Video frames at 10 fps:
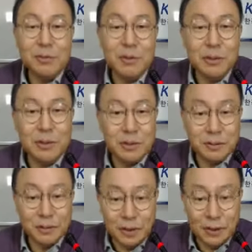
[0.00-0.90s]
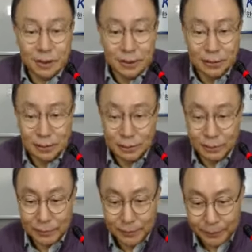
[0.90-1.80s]
드릴 거고요 엑셀을
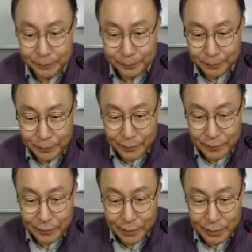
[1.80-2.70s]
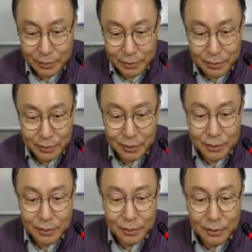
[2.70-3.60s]
그래서
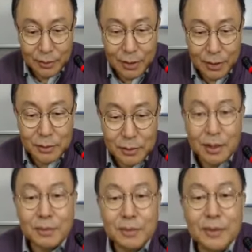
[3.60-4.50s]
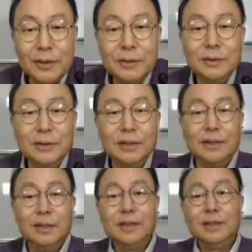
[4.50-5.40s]
어, 다시 돌아가 보면은
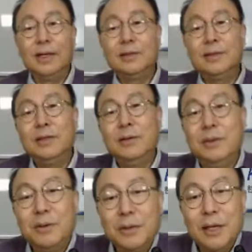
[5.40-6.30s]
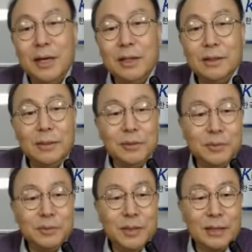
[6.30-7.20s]
엑셀로 그렇게 확인해
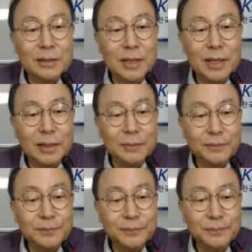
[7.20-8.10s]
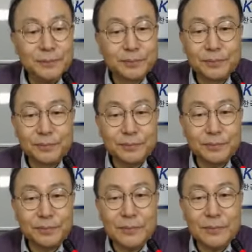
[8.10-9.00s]
보시면 되는데
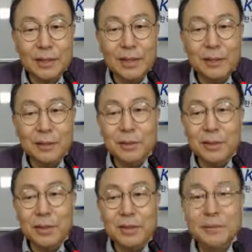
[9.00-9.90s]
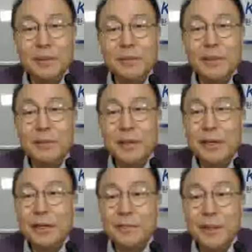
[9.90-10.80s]
참고로 이렇게 말씀드리면 몇
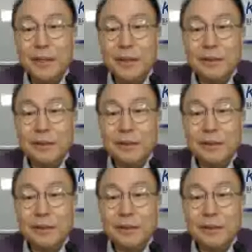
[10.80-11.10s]
가지만